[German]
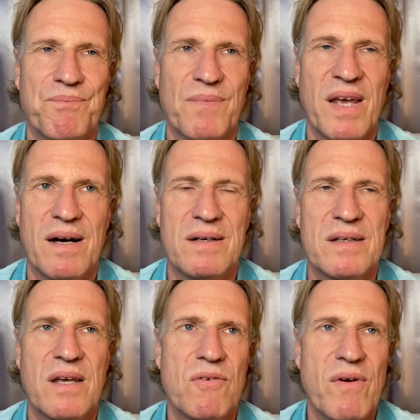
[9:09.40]
ja,
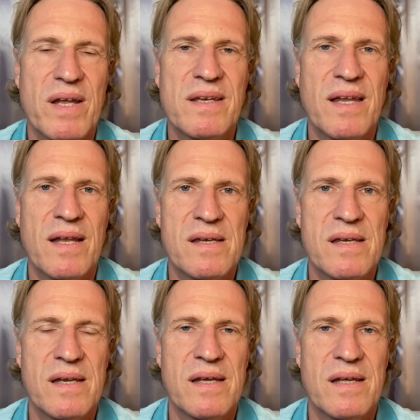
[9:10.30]
wir werden dann
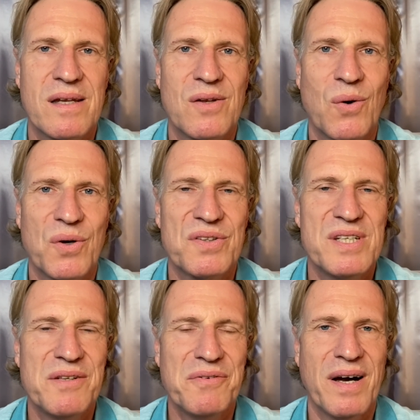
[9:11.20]
noch
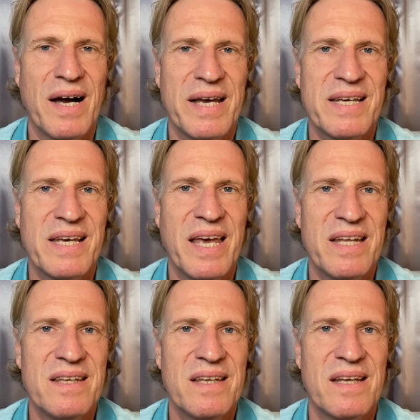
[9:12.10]
tiefer
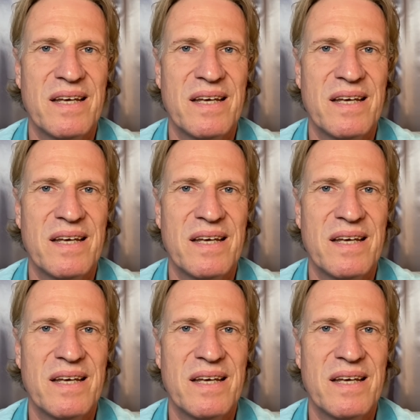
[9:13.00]
reingehen